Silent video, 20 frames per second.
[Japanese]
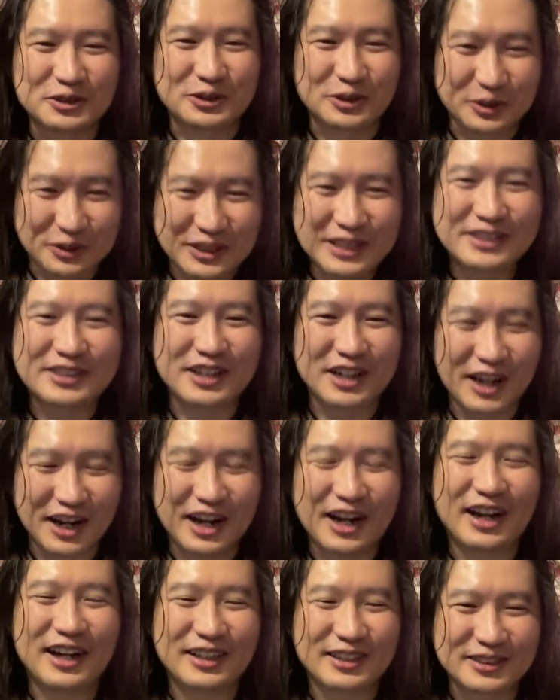そうです
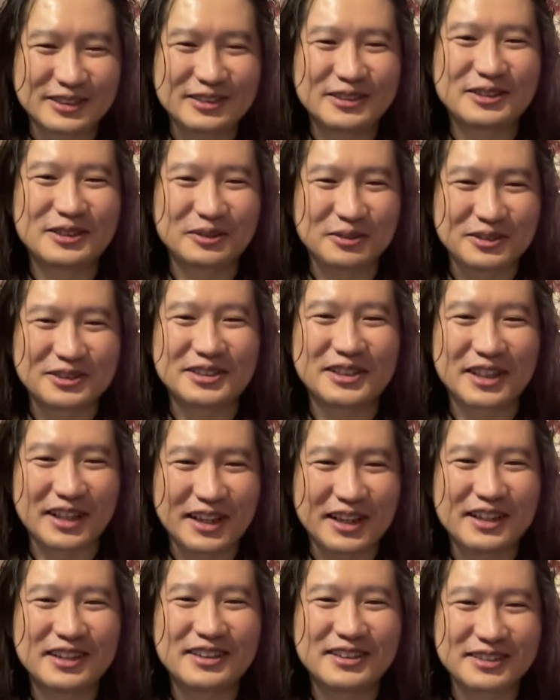かって思って
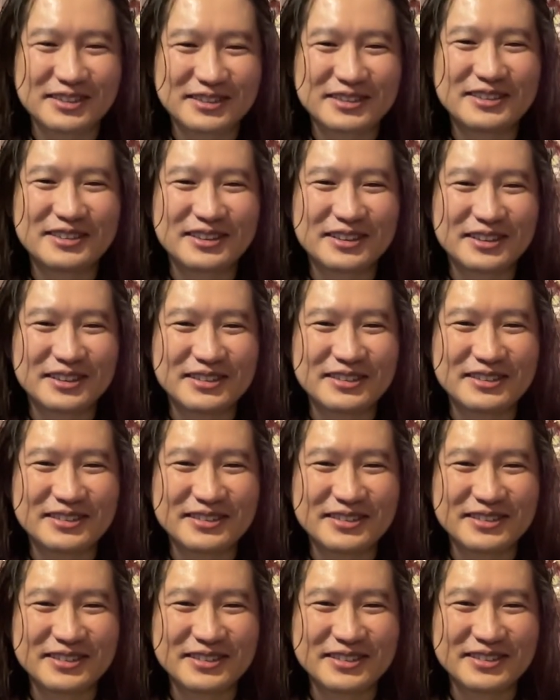
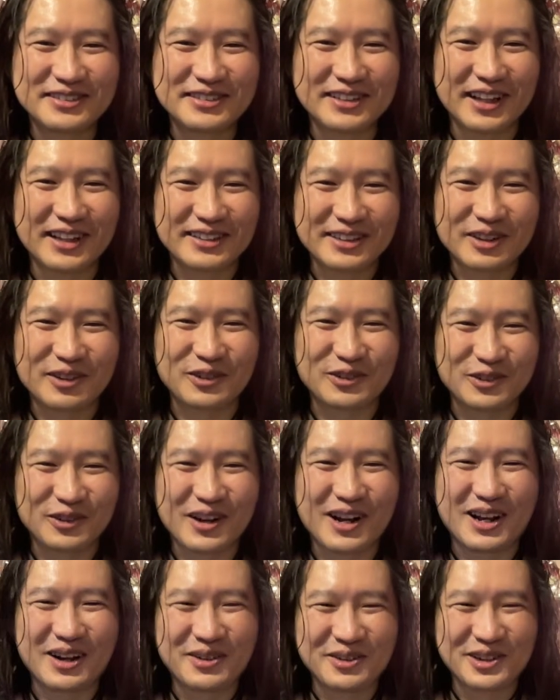なんだこの
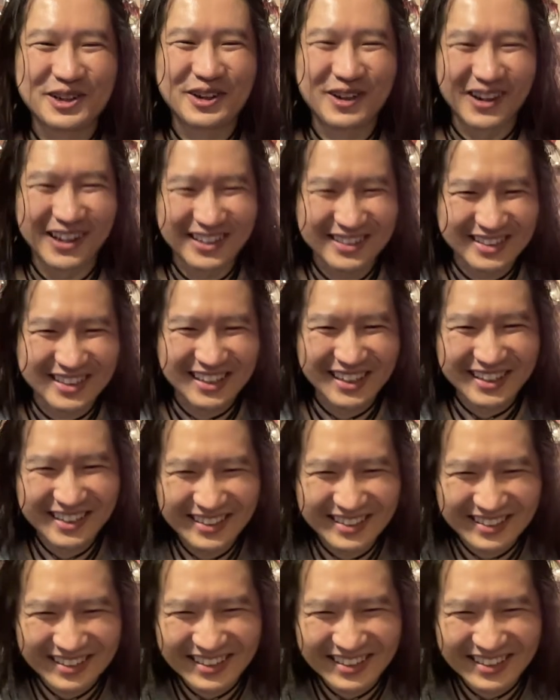若者はって